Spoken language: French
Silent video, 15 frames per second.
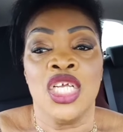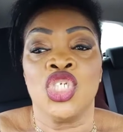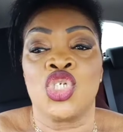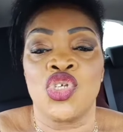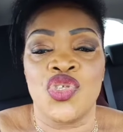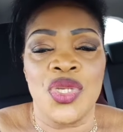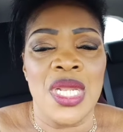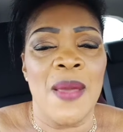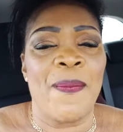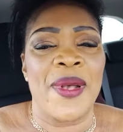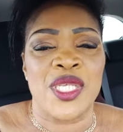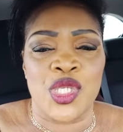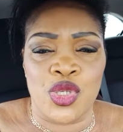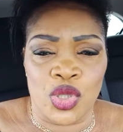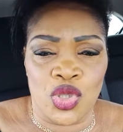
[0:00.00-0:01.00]
Jésus n'est
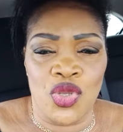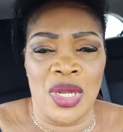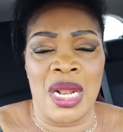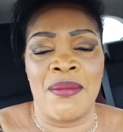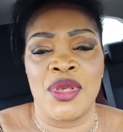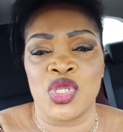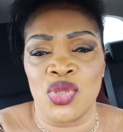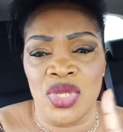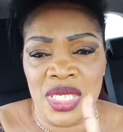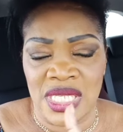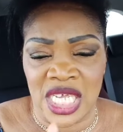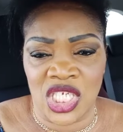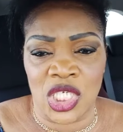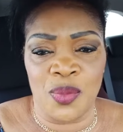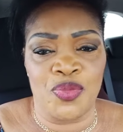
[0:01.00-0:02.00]
pas sorti de la maison des
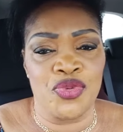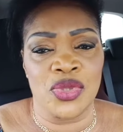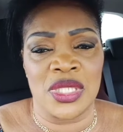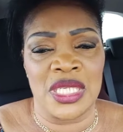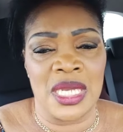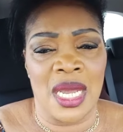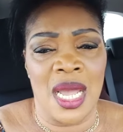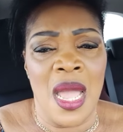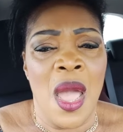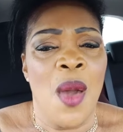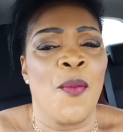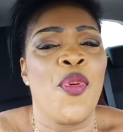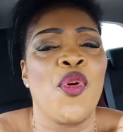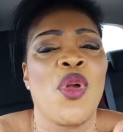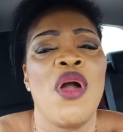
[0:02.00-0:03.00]
Zachée pour dire,
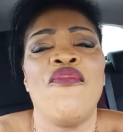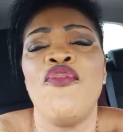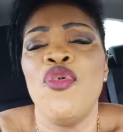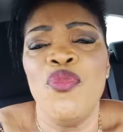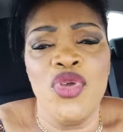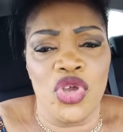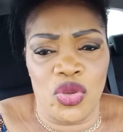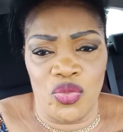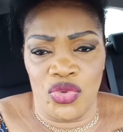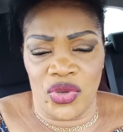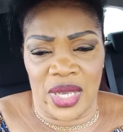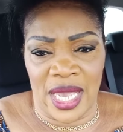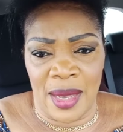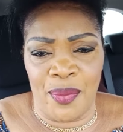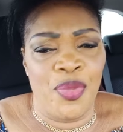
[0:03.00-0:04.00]
pourquoi vous
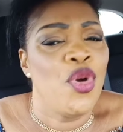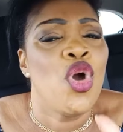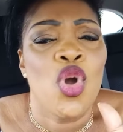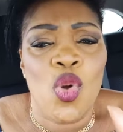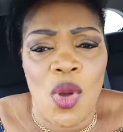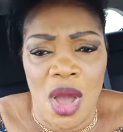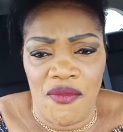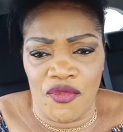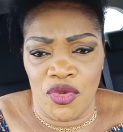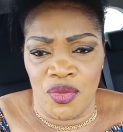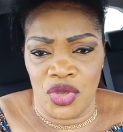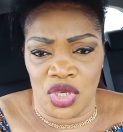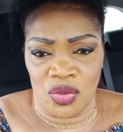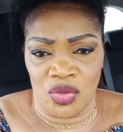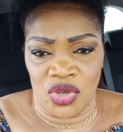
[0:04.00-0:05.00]
murmurez Pourquoi vous
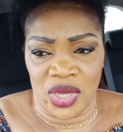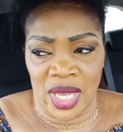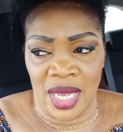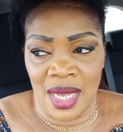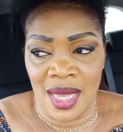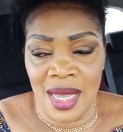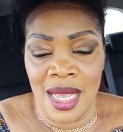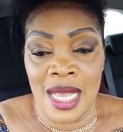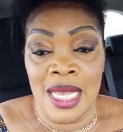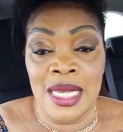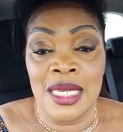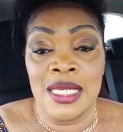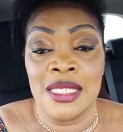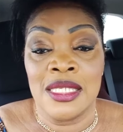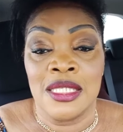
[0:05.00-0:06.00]
murmurez
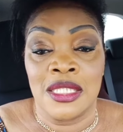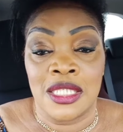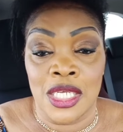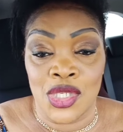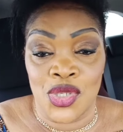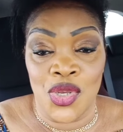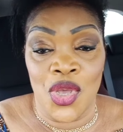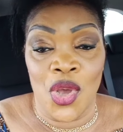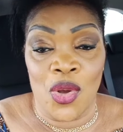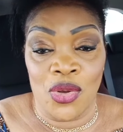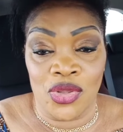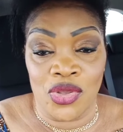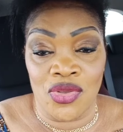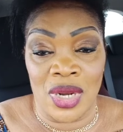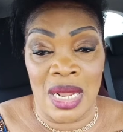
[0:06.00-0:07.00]
Jésus est
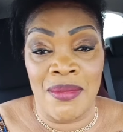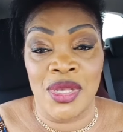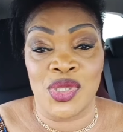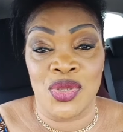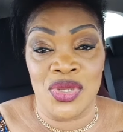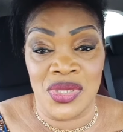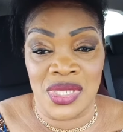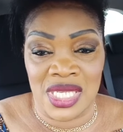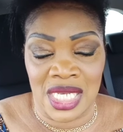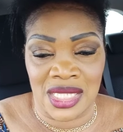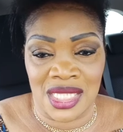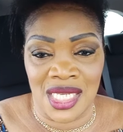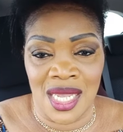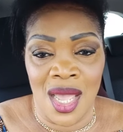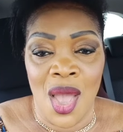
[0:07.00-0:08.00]
rentré dans la maison de
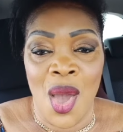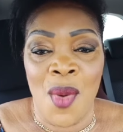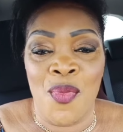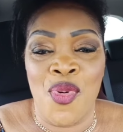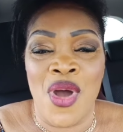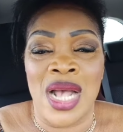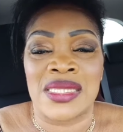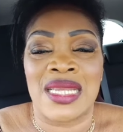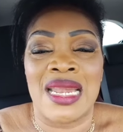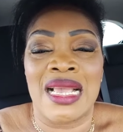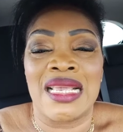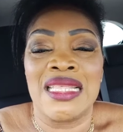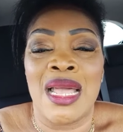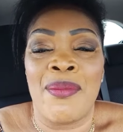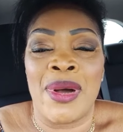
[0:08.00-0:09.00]
Zachée pour Azala
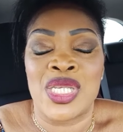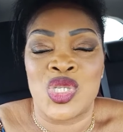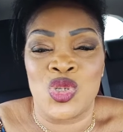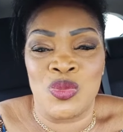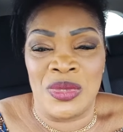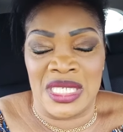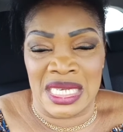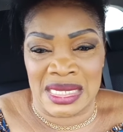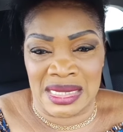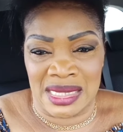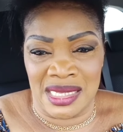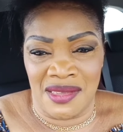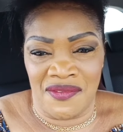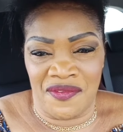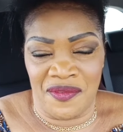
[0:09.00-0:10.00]
qui n'a pas
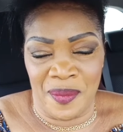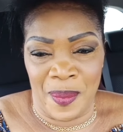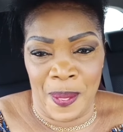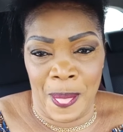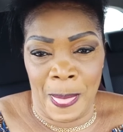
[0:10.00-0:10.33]
objectif.